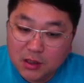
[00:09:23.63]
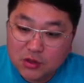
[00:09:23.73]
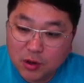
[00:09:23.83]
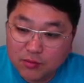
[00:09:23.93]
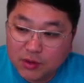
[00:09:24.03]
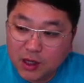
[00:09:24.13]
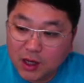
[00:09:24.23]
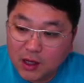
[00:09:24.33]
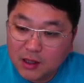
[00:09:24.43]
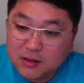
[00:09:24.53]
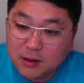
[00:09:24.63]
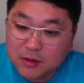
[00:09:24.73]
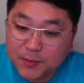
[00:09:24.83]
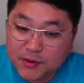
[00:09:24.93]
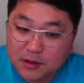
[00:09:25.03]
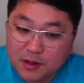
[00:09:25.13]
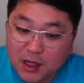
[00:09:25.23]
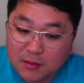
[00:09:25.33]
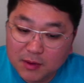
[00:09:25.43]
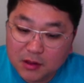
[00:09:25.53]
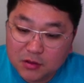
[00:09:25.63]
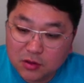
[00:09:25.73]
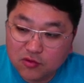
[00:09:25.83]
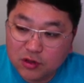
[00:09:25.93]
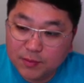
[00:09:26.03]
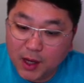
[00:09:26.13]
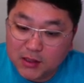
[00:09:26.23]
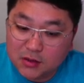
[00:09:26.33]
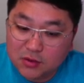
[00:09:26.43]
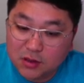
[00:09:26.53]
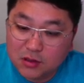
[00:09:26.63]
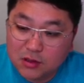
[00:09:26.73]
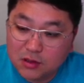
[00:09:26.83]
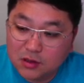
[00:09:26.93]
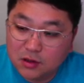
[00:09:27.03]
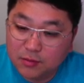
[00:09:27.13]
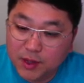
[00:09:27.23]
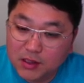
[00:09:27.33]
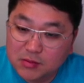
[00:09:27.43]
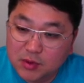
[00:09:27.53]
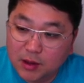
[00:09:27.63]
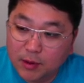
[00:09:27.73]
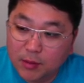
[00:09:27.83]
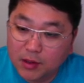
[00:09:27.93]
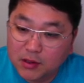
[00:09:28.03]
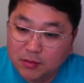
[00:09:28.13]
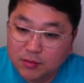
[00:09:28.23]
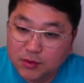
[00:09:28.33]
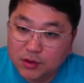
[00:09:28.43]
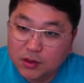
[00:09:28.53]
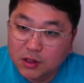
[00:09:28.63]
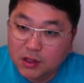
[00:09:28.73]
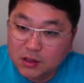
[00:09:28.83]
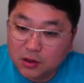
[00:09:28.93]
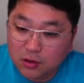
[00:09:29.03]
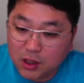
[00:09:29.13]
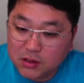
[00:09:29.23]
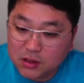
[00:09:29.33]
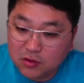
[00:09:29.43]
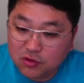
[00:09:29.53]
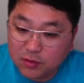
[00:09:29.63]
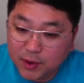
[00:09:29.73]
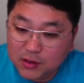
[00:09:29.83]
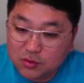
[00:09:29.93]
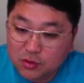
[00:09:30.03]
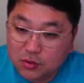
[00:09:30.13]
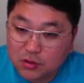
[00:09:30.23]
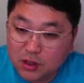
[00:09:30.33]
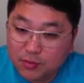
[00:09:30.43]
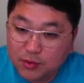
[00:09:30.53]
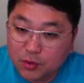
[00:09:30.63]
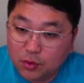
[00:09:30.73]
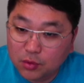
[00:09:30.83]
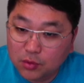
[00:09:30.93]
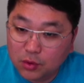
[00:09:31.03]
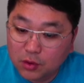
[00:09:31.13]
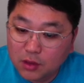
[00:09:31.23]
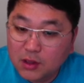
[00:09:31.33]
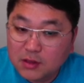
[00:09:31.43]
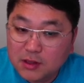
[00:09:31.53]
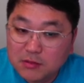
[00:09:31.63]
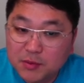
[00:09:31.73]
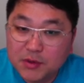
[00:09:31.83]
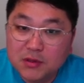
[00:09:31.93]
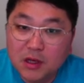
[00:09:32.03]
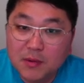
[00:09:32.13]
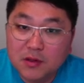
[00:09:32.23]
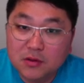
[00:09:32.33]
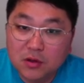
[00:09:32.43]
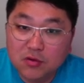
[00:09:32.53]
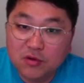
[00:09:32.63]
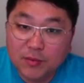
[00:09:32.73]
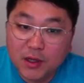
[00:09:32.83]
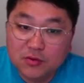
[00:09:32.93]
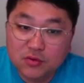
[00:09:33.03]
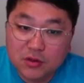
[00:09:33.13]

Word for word: 전부 다 30% 할인받아서 구입하실 수 있는 그런 페이지입니다. 버버리 제품들 여러가지 구입하실 수 있고, 스카프 이런 것도 30% 세일받아서 구입하실 수